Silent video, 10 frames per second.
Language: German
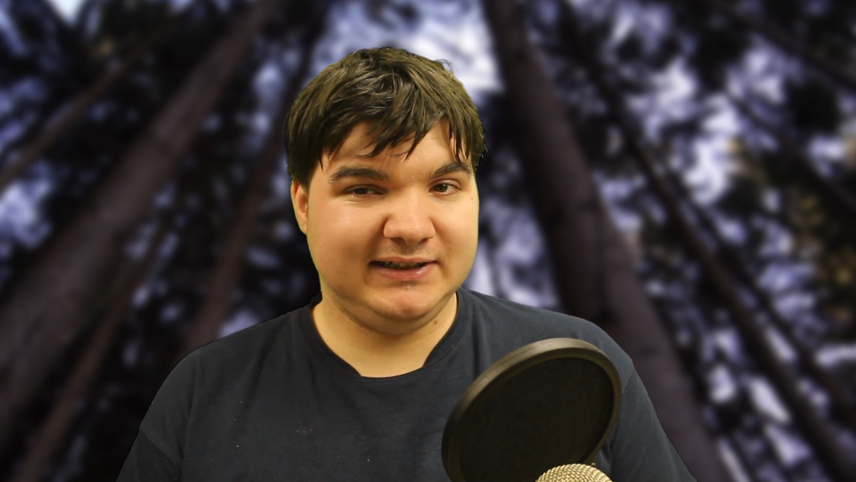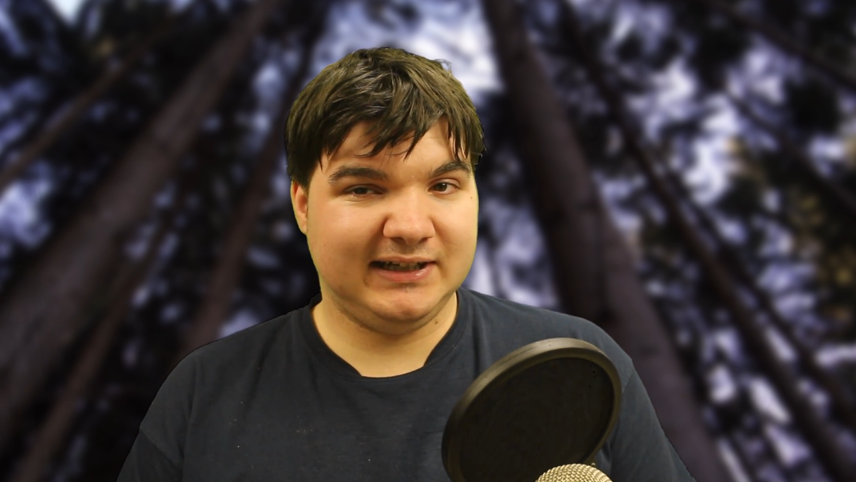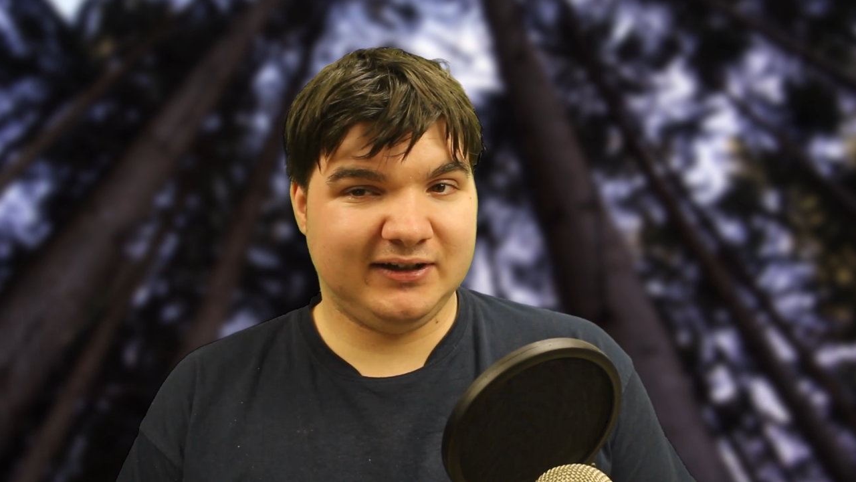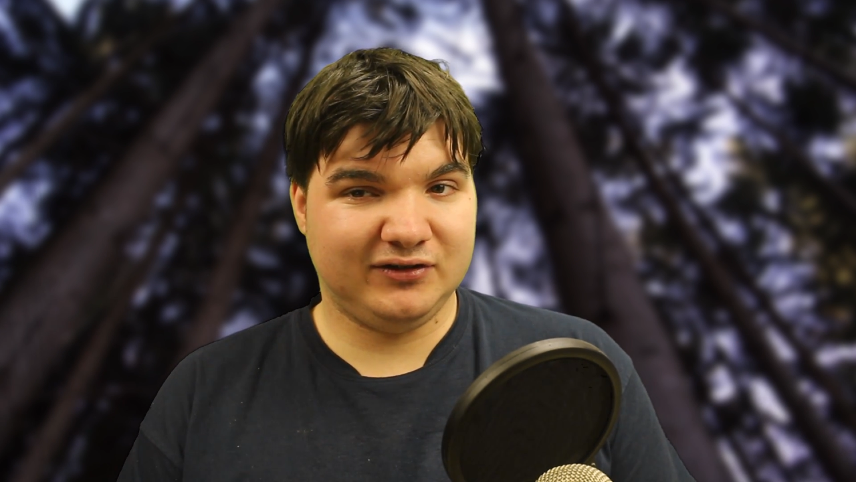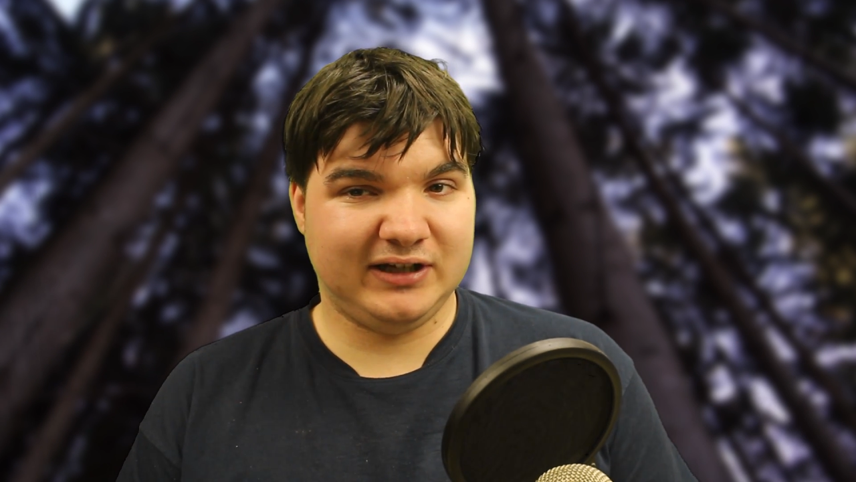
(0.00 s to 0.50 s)
die
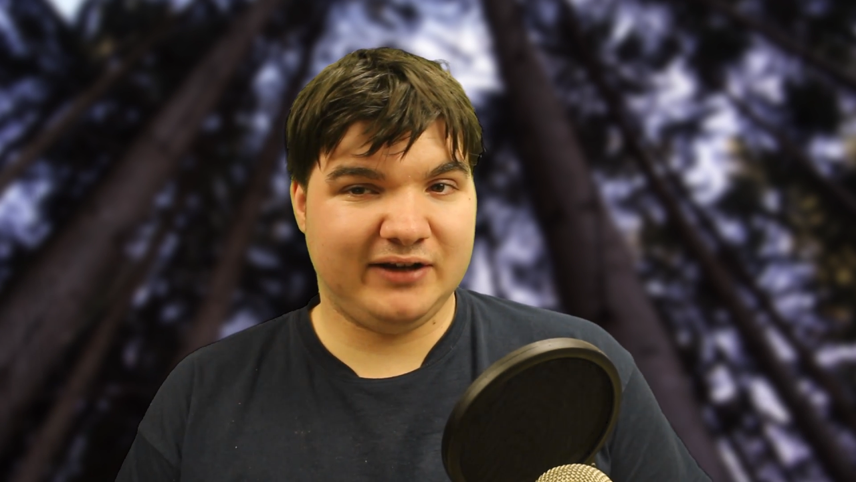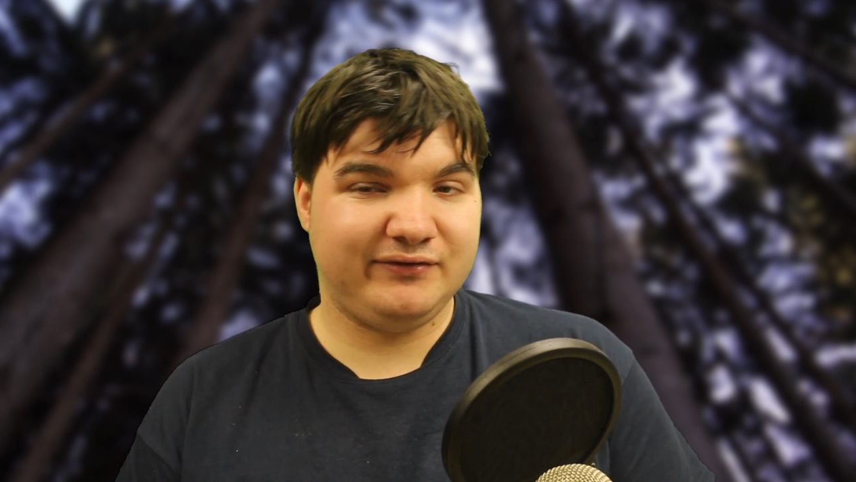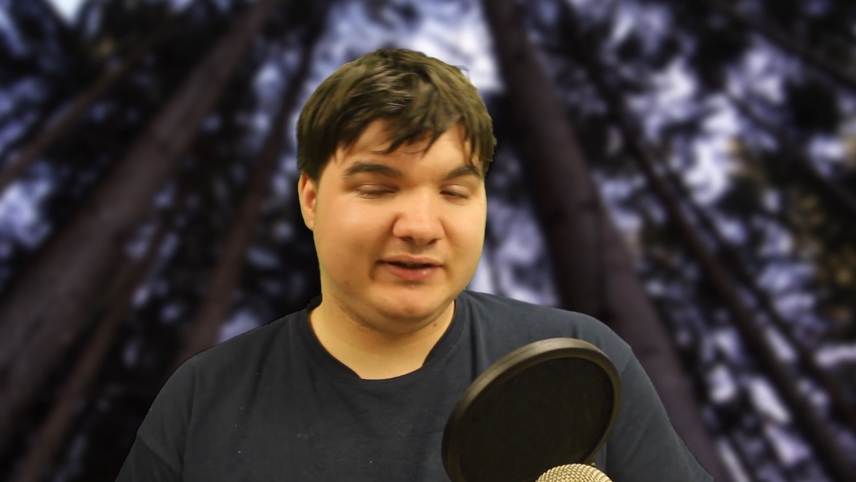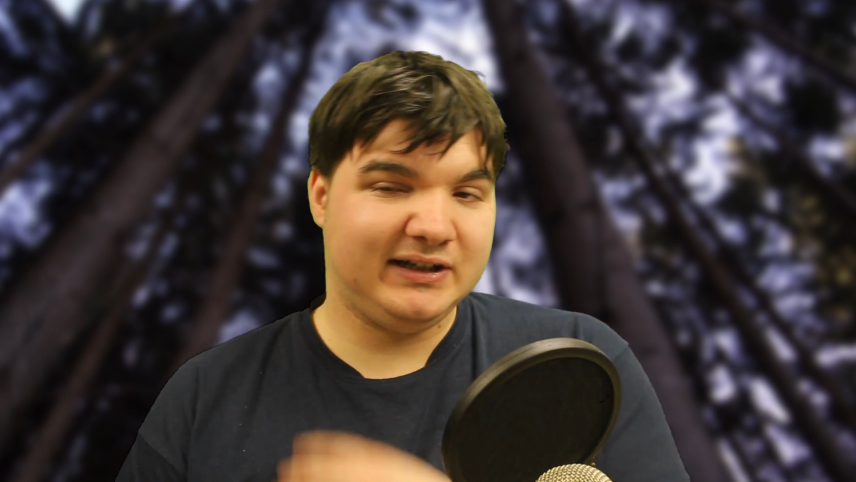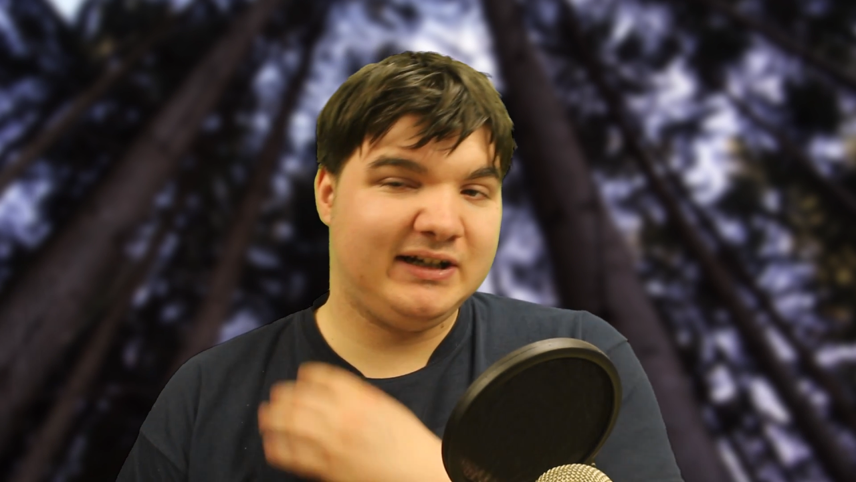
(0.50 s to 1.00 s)
da sehr
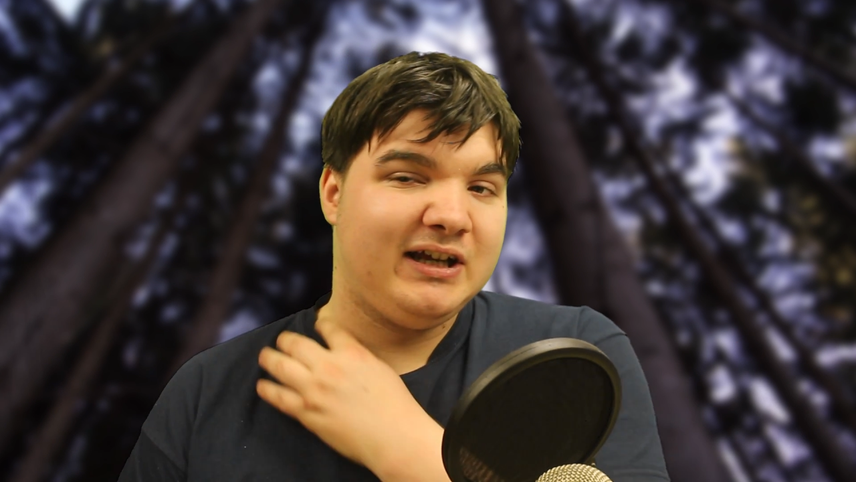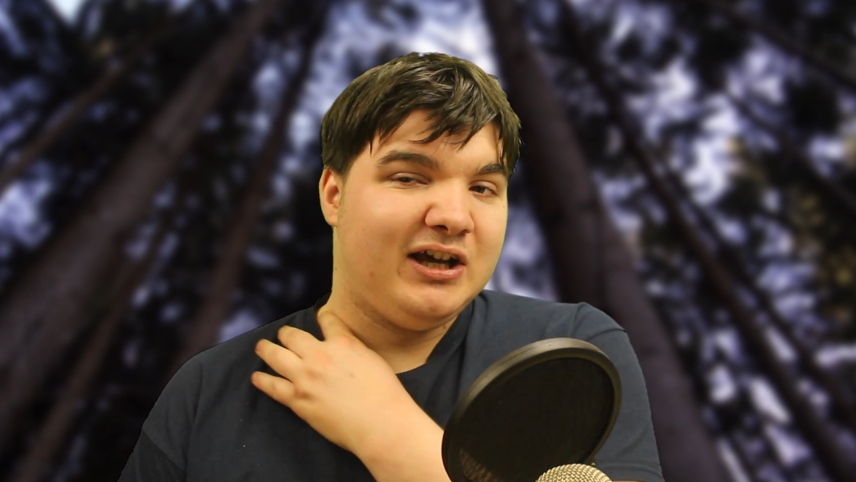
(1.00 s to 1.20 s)
viel.